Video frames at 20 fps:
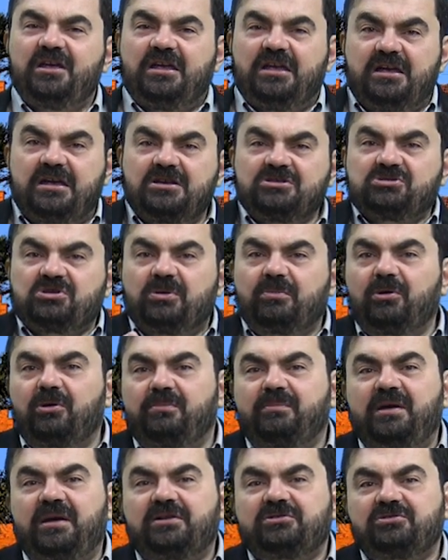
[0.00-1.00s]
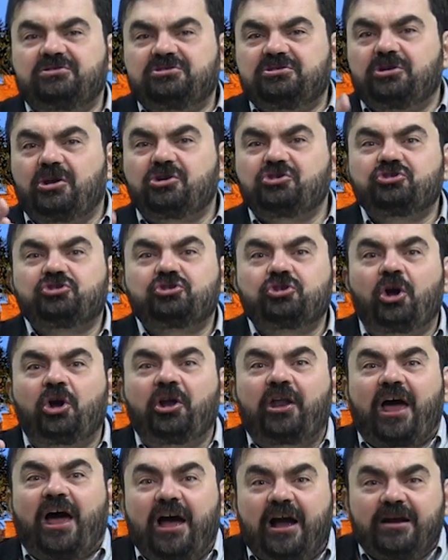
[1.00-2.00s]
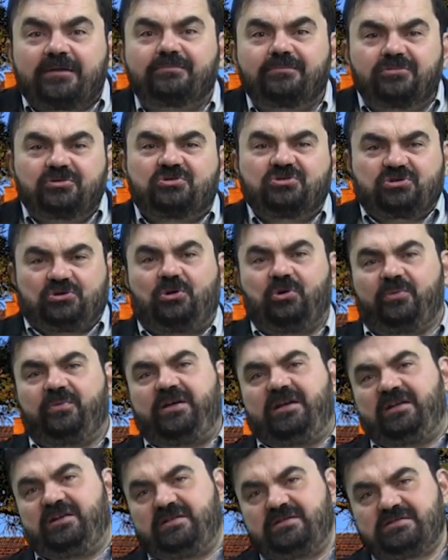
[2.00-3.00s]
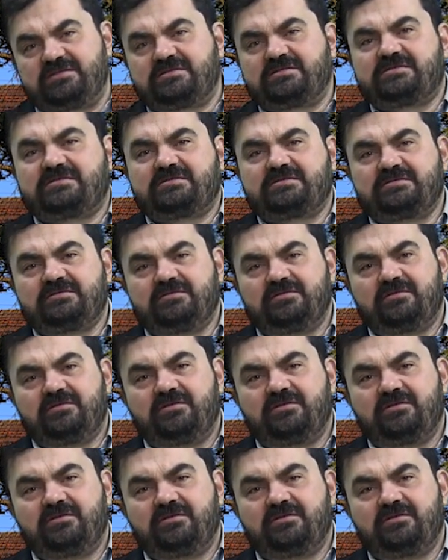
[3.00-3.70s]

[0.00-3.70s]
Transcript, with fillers: Isso é o momento de nós chorarmos com eles,